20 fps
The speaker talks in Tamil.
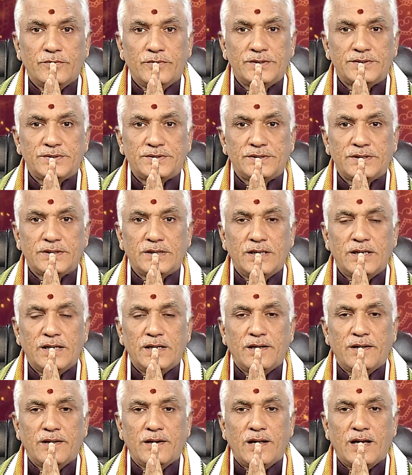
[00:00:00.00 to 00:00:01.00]
விருச்சிக
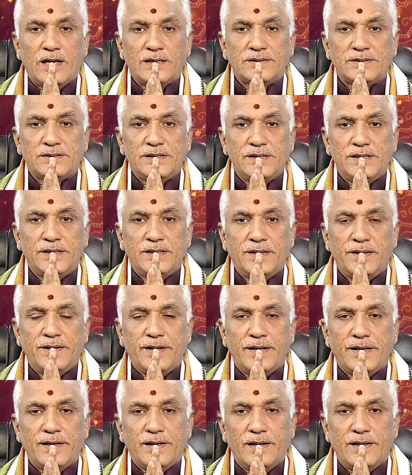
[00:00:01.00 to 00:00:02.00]
ராசி
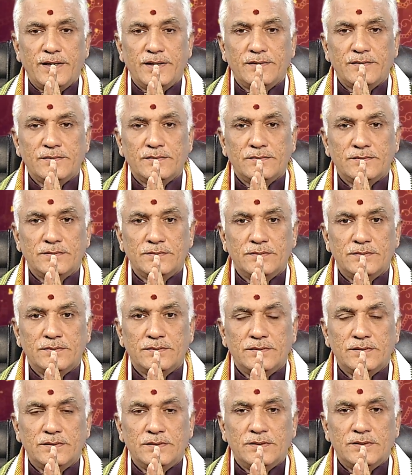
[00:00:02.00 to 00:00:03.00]
நேர்களே
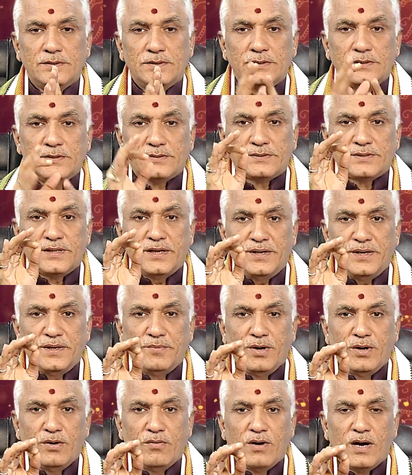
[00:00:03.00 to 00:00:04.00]
சனி
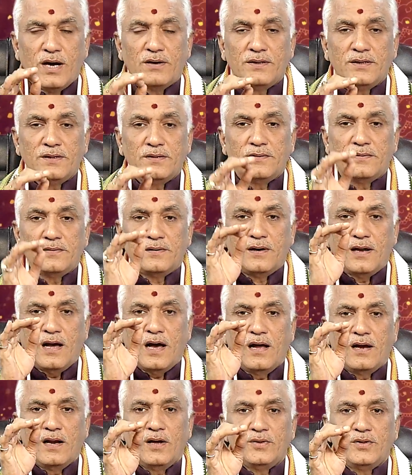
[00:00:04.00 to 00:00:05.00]
பகவான்
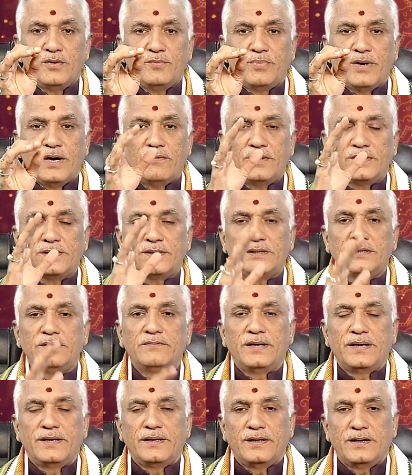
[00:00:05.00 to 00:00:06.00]
நாலாவது பாவத்துக்கு
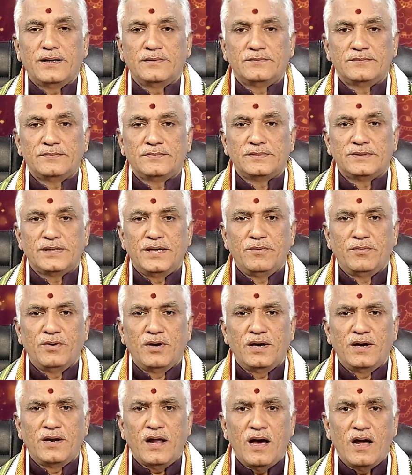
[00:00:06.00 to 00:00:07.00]
வருகிறார் சனி
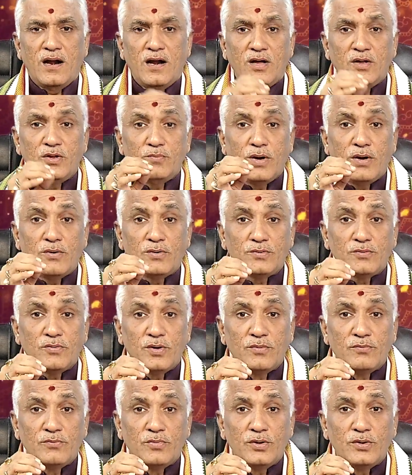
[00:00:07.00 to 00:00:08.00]
பகவான் நாலாவது
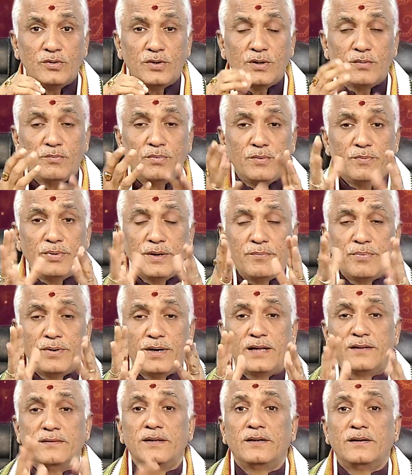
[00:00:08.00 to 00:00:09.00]
பாவத்துக்கு வரும் பொழுது ரொம்ப
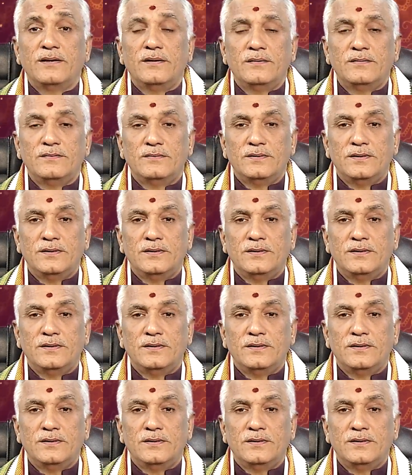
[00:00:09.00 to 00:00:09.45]
பயப்படாதீர்கள்